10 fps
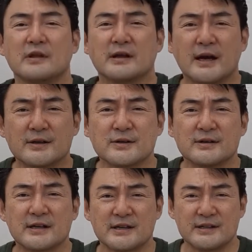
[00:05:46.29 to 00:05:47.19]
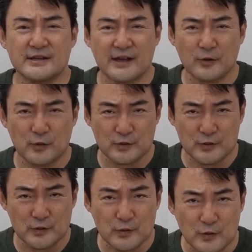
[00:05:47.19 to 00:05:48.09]
かっくら近代放
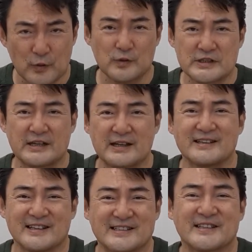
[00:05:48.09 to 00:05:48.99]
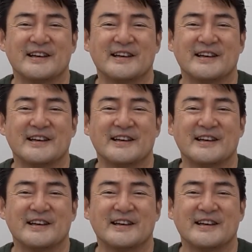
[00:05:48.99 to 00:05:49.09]
送の五郎さんなんです。